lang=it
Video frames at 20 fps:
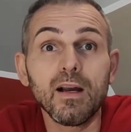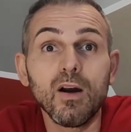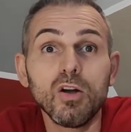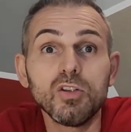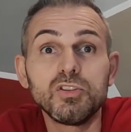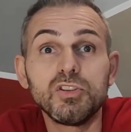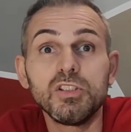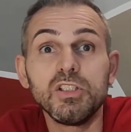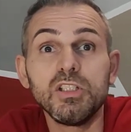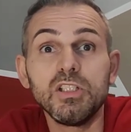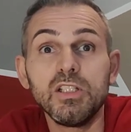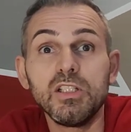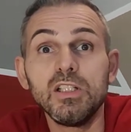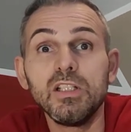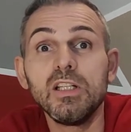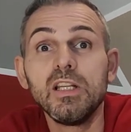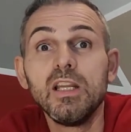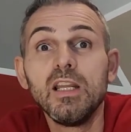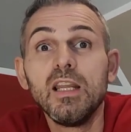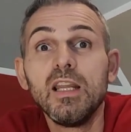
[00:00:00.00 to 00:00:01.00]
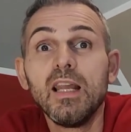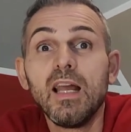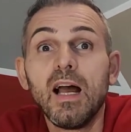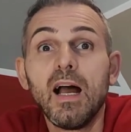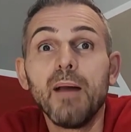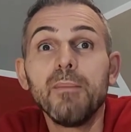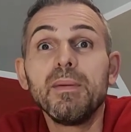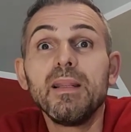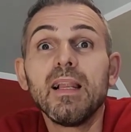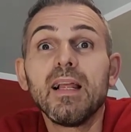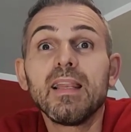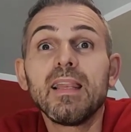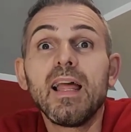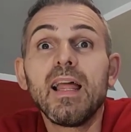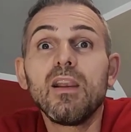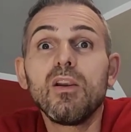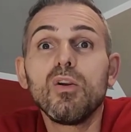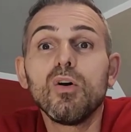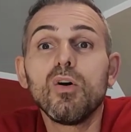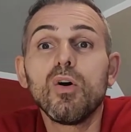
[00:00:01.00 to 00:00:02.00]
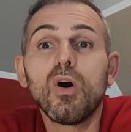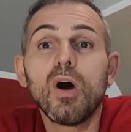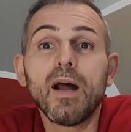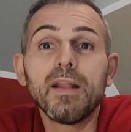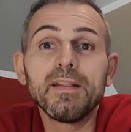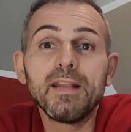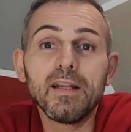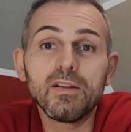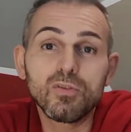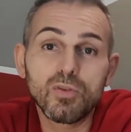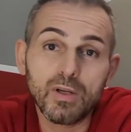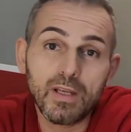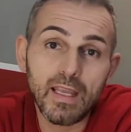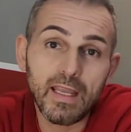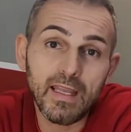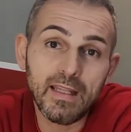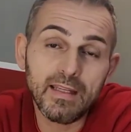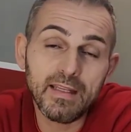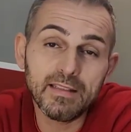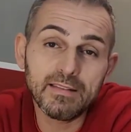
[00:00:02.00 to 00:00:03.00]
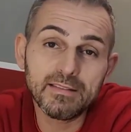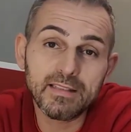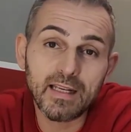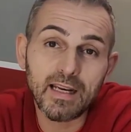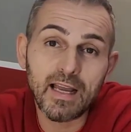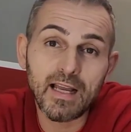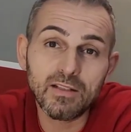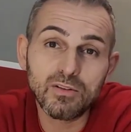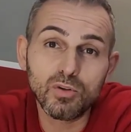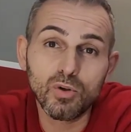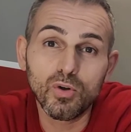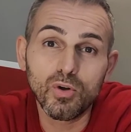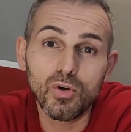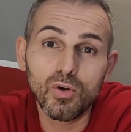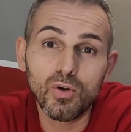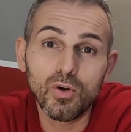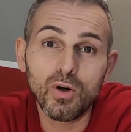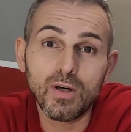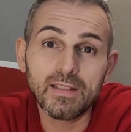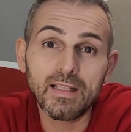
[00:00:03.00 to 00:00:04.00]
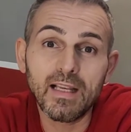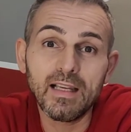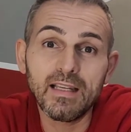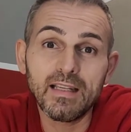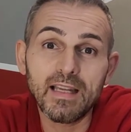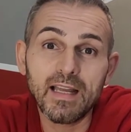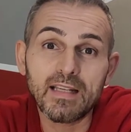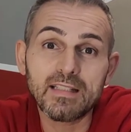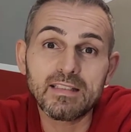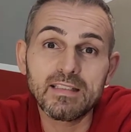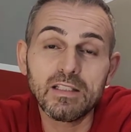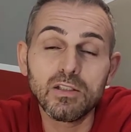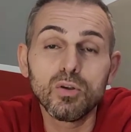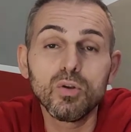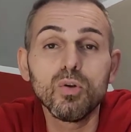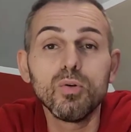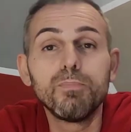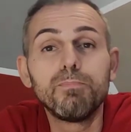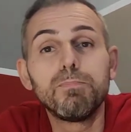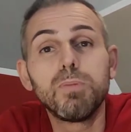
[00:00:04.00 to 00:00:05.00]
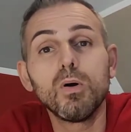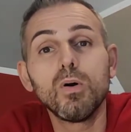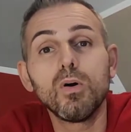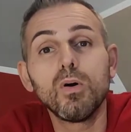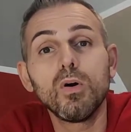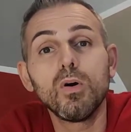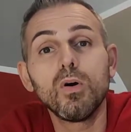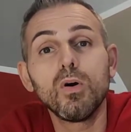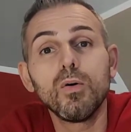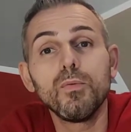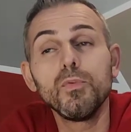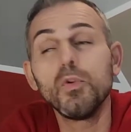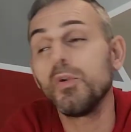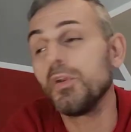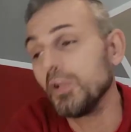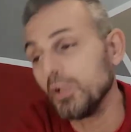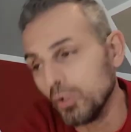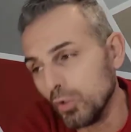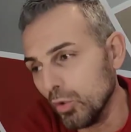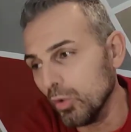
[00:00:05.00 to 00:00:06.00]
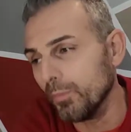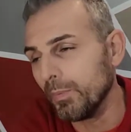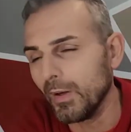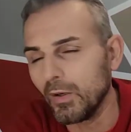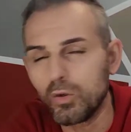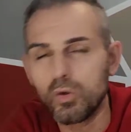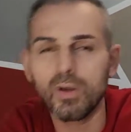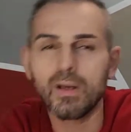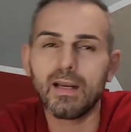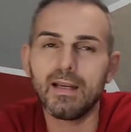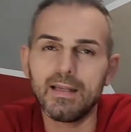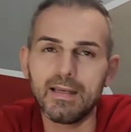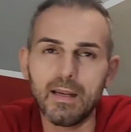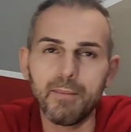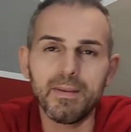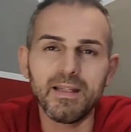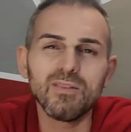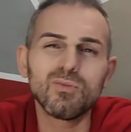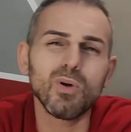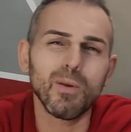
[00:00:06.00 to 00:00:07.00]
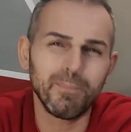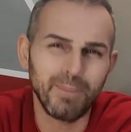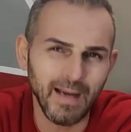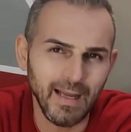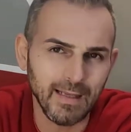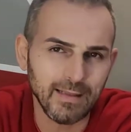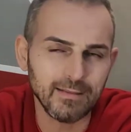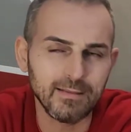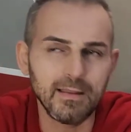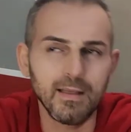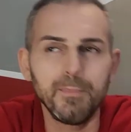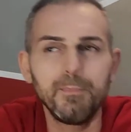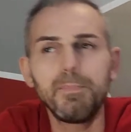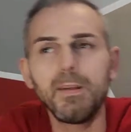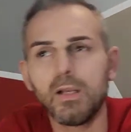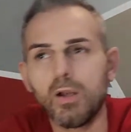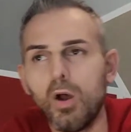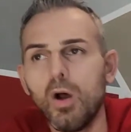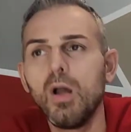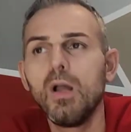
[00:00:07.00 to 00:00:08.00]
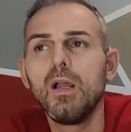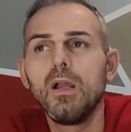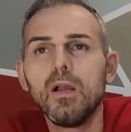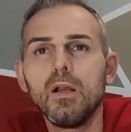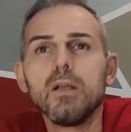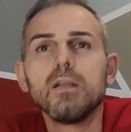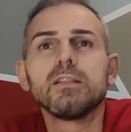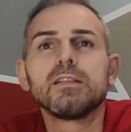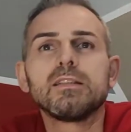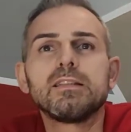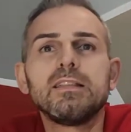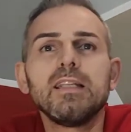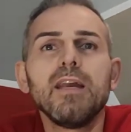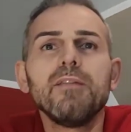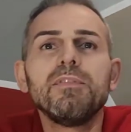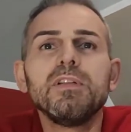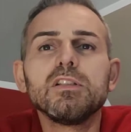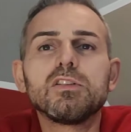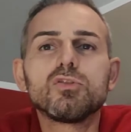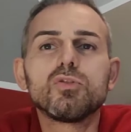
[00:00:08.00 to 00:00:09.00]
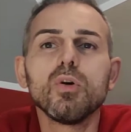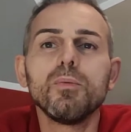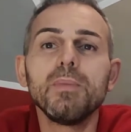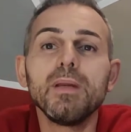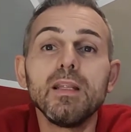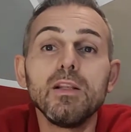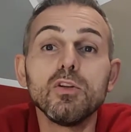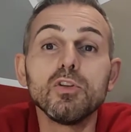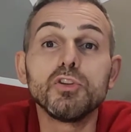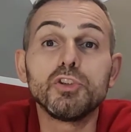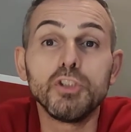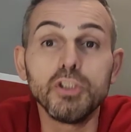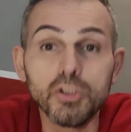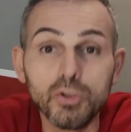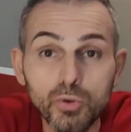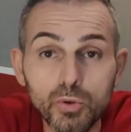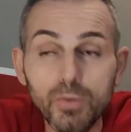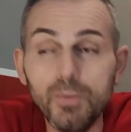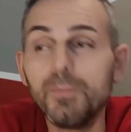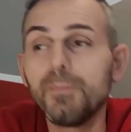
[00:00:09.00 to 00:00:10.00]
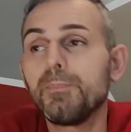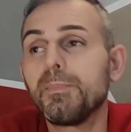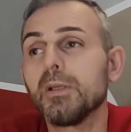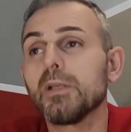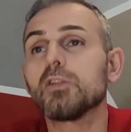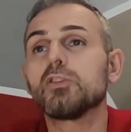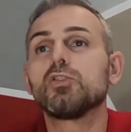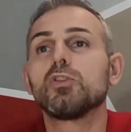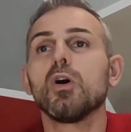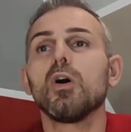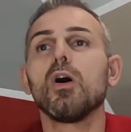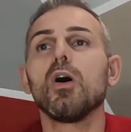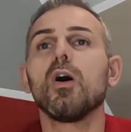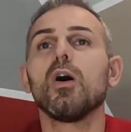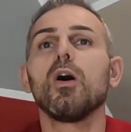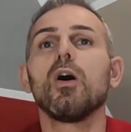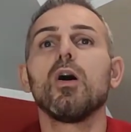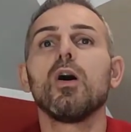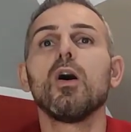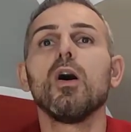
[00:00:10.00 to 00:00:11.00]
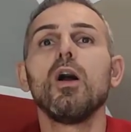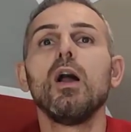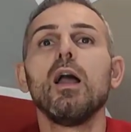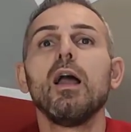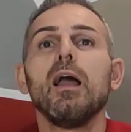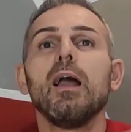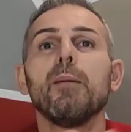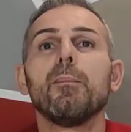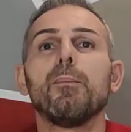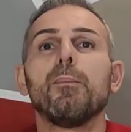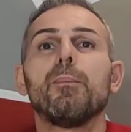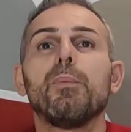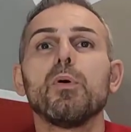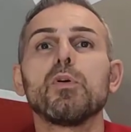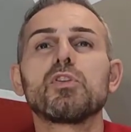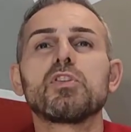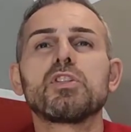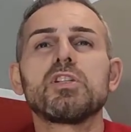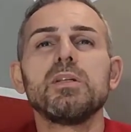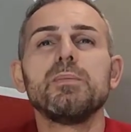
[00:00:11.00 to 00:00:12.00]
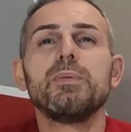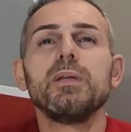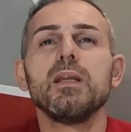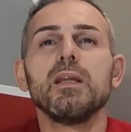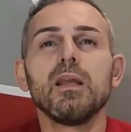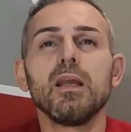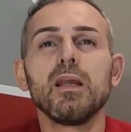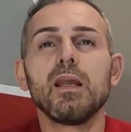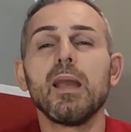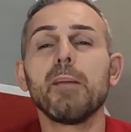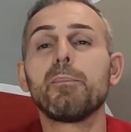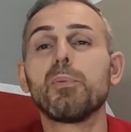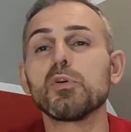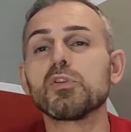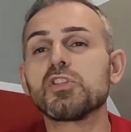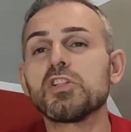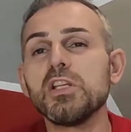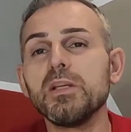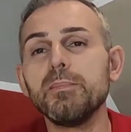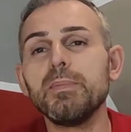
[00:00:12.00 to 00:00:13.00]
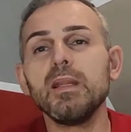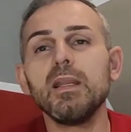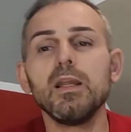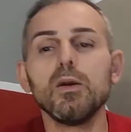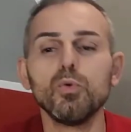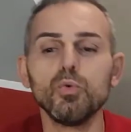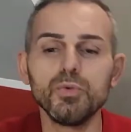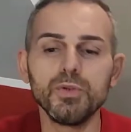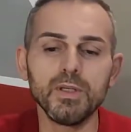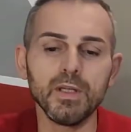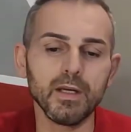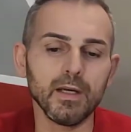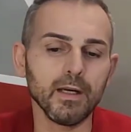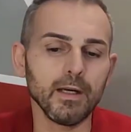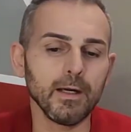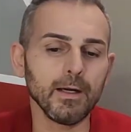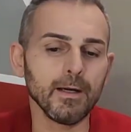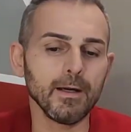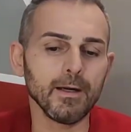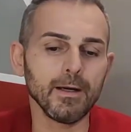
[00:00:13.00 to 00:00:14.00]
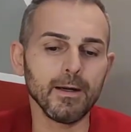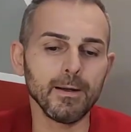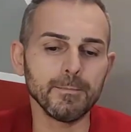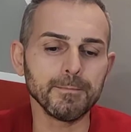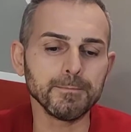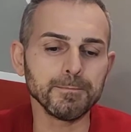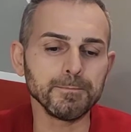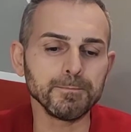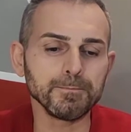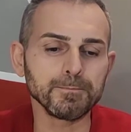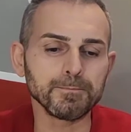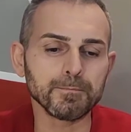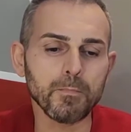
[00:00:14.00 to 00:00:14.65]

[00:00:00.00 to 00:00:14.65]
Oggi a Milanello hanno detto che è rientrato ad allenarsi in gruppo, non in gruppo, ancora allenamento a parte, però si è visto meglio Giroud, perciò è possibile un